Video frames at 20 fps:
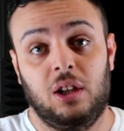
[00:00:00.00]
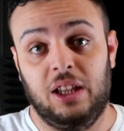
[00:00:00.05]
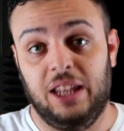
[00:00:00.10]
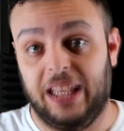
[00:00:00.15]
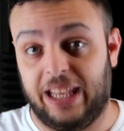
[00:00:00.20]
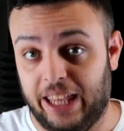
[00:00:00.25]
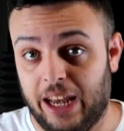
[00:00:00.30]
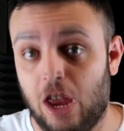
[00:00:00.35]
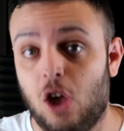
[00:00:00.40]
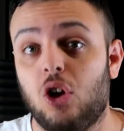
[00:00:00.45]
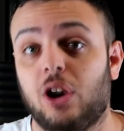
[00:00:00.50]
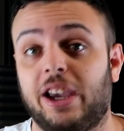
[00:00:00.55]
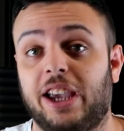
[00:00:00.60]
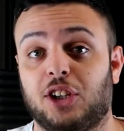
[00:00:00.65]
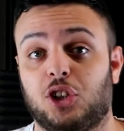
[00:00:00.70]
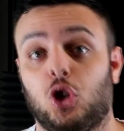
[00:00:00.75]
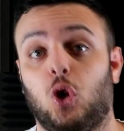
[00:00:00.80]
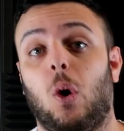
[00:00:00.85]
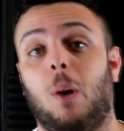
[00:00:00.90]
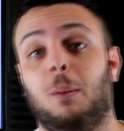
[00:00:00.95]
Y creo que
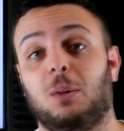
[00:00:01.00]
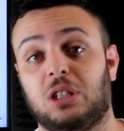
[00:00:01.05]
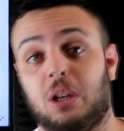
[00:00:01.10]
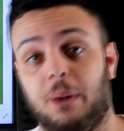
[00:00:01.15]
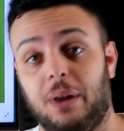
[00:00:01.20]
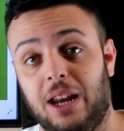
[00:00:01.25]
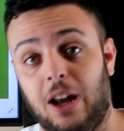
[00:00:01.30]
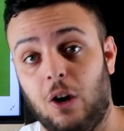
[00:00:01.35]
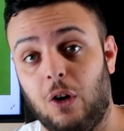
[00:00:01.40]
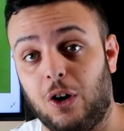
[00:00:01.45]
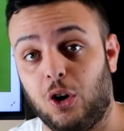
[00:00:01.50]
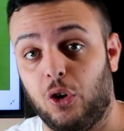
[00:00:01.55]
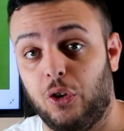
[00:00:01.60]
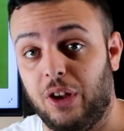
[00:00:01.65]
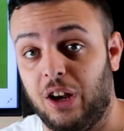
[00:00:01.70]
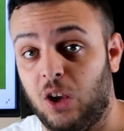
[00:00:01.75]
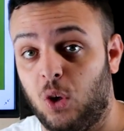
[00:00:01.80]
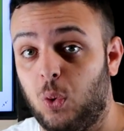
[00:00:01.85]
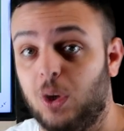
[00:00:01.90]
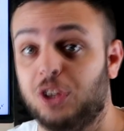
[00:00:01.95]
eso lo vamos a ver a lo largo
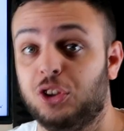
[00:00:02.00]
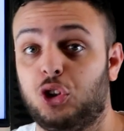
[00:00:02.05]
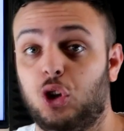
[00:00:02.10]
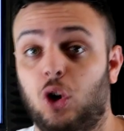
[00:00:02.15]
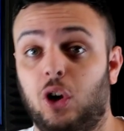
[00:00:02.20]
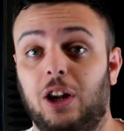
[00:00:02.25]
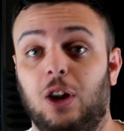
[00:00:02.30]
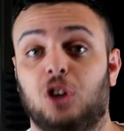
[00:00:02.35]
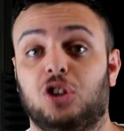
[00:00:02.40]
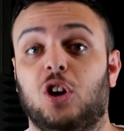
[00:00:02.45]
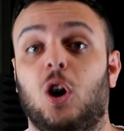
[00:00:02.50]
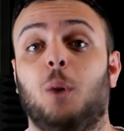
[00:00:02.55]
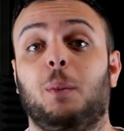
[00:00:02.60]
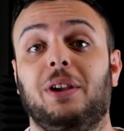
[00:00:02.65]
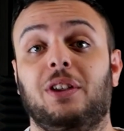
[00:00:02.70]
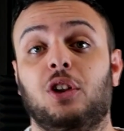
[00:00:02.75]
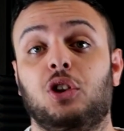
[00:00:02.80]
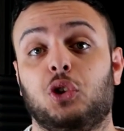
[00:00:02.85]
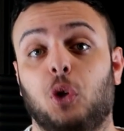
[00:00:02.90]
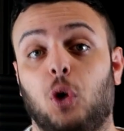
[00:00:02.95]
del encuentro y lo estamos
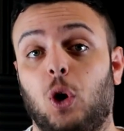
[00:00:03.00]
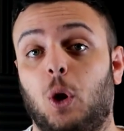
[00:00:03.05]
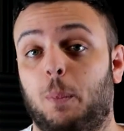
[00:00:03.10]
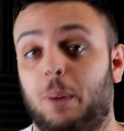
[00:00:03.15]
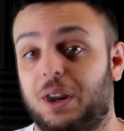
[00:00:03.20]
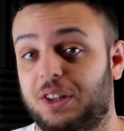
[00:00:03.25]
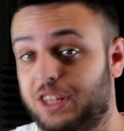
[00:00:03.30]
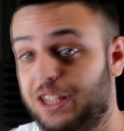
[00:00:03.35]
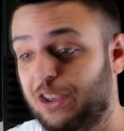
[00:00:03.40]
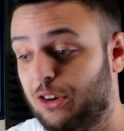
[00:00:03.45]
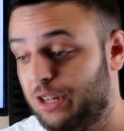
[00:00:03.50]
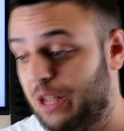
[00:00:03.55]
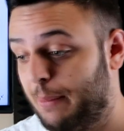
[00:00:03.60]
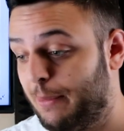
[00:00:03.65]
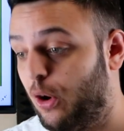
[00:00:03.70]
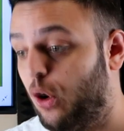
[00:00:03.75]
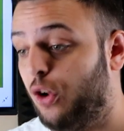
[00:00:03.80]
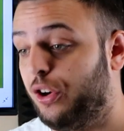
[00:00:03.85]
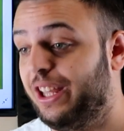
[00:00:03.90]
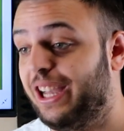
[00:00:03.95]
viendo en todos los partidos. La
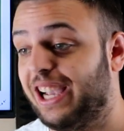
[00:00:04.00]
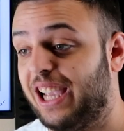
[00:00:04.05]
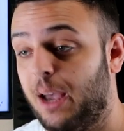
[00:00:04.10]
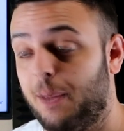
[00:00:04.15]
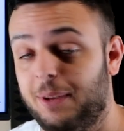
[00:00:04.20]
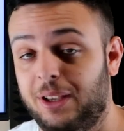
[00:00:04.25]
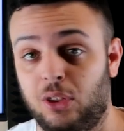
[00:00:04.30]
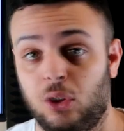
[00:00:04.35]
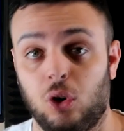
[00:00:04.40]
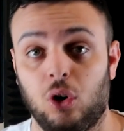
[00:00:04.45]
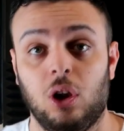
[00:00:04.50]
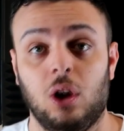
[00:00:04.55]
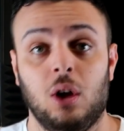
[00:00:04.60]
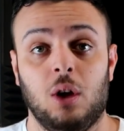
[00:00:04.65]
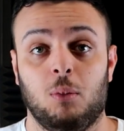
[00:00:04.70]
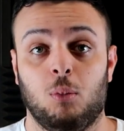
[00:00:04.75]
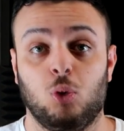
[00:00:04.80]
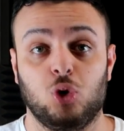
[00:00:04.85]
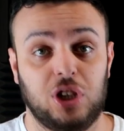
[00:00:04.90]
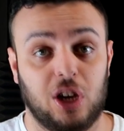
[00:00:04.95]
mejoría que ha habido,
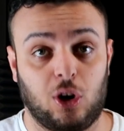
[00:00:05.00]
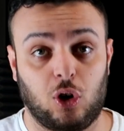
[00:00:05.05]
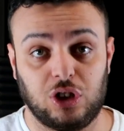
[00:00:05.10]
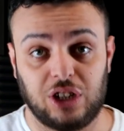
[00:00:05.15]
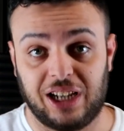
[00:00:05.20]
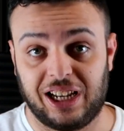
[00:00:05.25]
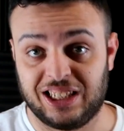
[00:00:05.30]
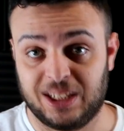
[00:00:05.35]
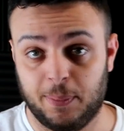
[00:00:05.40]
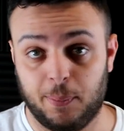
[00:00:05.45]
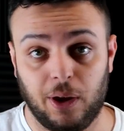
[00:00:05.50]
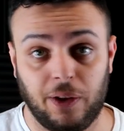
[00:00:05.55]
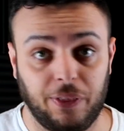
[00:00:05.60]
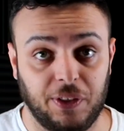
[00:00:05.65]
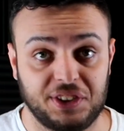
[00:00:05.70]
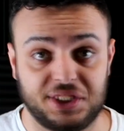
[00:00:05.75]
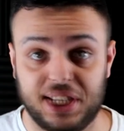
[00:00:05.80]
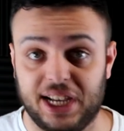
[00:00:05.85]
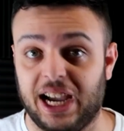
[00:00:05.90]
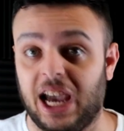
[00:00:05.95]
muchas cosas que se pueden
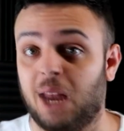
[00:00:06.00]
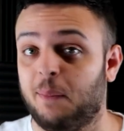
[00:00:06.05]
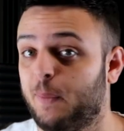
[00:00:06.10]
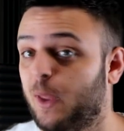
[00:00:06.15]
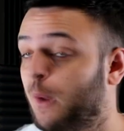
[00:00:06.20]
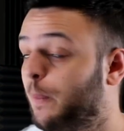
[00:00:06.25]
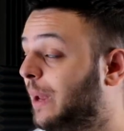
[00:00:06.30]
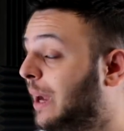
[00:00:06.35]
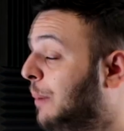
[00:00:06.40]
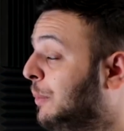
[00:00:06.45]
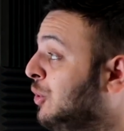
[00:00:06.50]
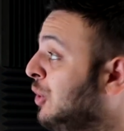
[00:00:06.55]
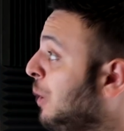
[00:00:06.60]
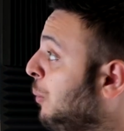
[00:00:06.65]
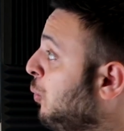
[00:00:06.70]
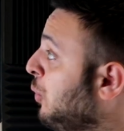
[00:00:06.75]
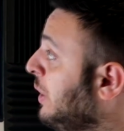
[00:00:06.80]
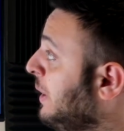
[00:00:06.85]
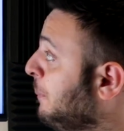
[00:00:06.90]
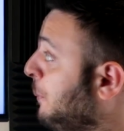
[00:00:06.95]
destacar, pero para mí una
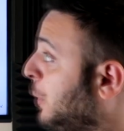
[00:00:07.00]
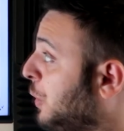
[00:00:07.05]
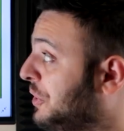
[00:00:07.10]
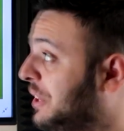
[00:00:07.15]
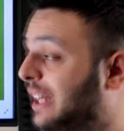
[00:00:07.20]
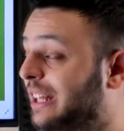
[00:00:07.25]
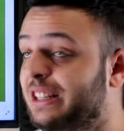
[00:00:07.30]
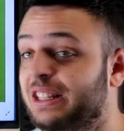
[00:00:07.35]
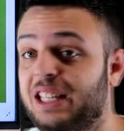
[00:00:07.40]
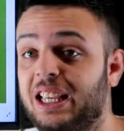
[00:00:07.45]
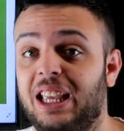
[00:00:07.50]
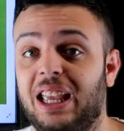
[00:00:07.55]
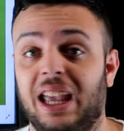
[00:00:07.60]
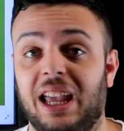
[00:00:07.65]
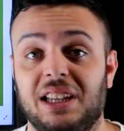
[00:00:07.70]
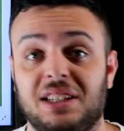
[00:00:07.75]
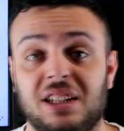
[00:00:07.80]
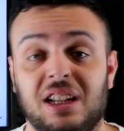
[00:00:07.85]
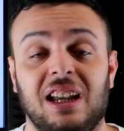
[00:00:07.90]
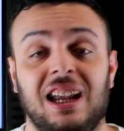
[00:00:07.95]
muy
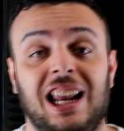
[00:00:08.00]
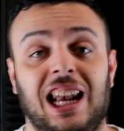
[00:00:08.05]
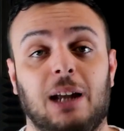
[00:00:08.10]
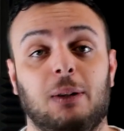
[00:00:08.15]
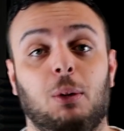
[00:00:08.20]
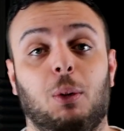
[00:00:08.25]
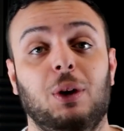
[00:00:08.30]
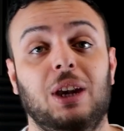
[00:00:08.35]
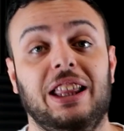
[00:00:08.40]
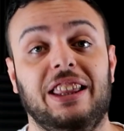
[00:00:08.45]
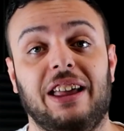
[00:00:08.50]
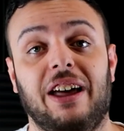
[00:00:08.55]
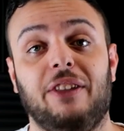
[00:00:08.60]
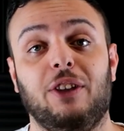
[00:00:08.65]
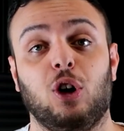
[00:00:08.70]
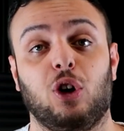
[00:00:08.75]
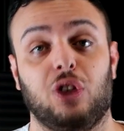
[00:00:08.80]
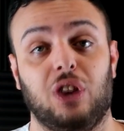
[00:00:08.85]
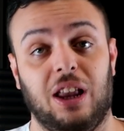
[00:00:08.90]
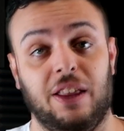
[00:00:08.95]
importante es la movilidad
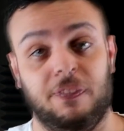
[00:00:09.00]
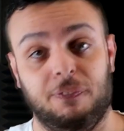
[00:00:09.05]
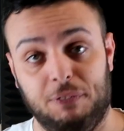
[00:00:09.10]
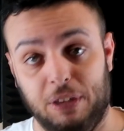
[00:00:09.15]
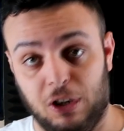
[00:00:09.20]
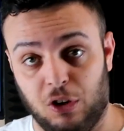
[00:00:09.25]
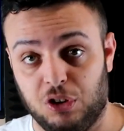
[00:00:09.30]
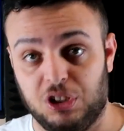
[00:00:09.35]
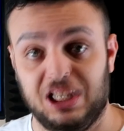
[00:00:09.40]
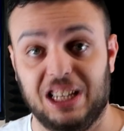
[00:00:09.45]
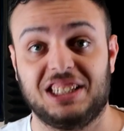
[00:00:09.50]
de los delanteros.